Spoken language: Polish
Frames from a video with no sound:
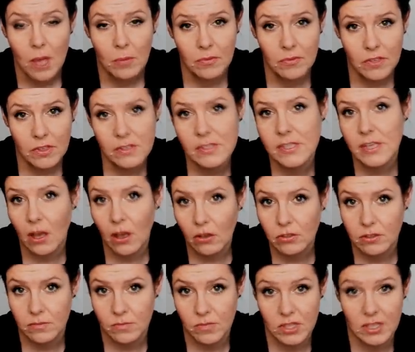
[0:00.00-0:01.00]
mówiące o
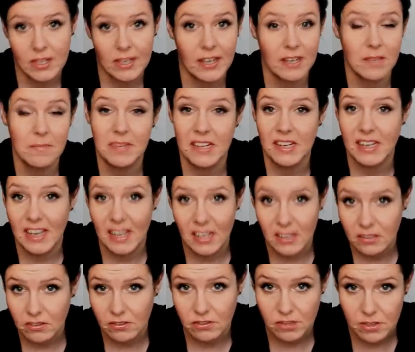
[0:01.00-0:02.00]
tym, że taka
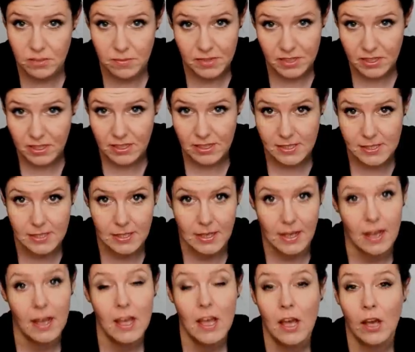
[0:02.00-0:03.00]
imperialność
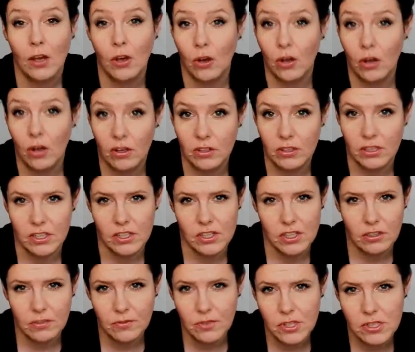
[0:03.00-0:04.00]
brytyjska, kolonie, że
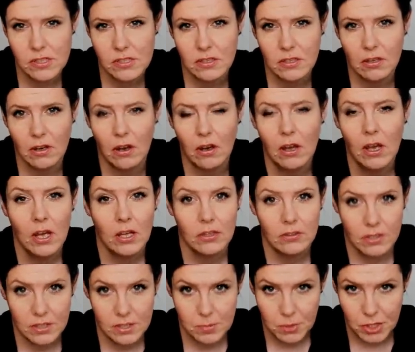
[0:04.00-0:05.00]
to wszystko
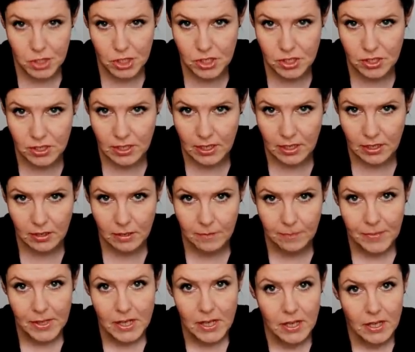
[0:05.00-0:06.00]
to jest przeżytek.
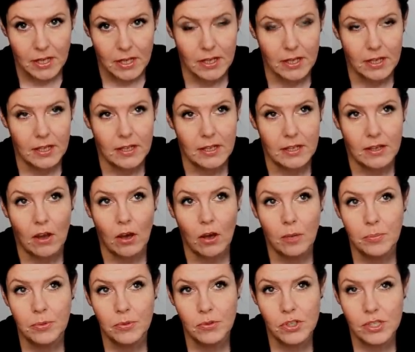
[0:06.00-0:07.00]
E,
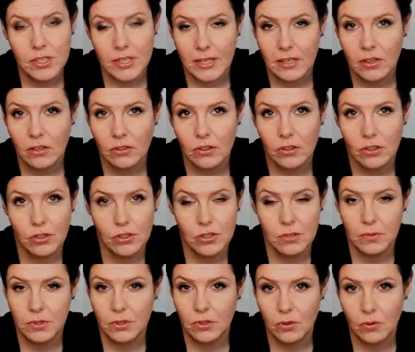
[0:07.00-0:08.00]
oprócz tego
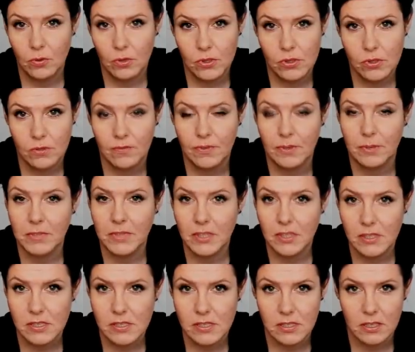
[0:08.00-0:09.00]
dochodziły do głosu
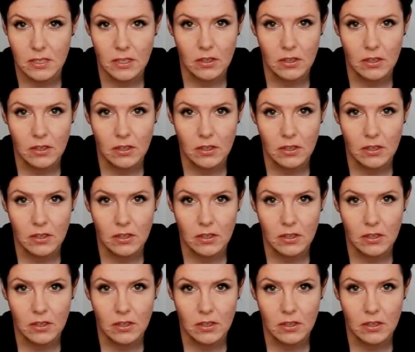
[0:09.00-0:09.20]
feministki,